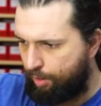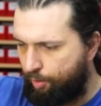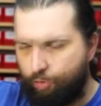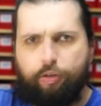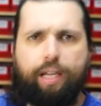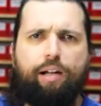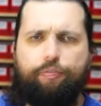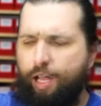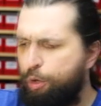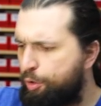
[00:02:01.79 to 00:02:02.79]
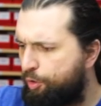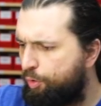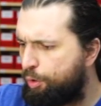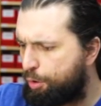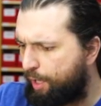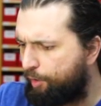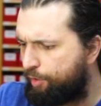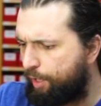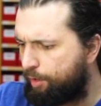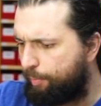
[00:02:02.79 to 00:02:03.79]
so ein kleiner Flaschenzug, ist ganz
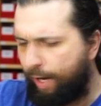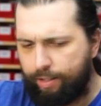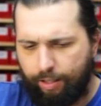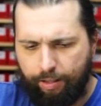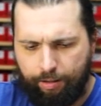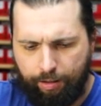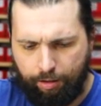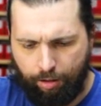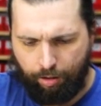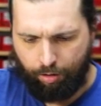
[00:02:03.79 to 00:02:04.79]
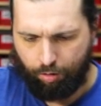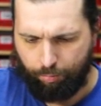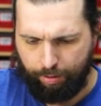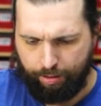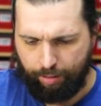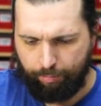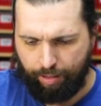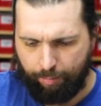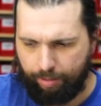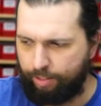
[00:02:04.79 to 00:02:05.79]
nett gemacht eigentlich und mit dem
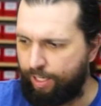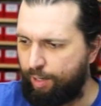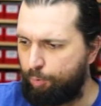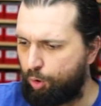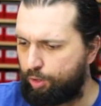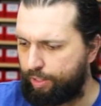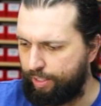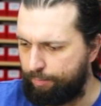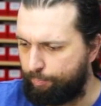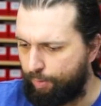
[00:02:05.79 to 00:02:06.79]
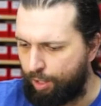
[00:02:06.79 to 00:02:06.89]
kann man den Arm noch drehen.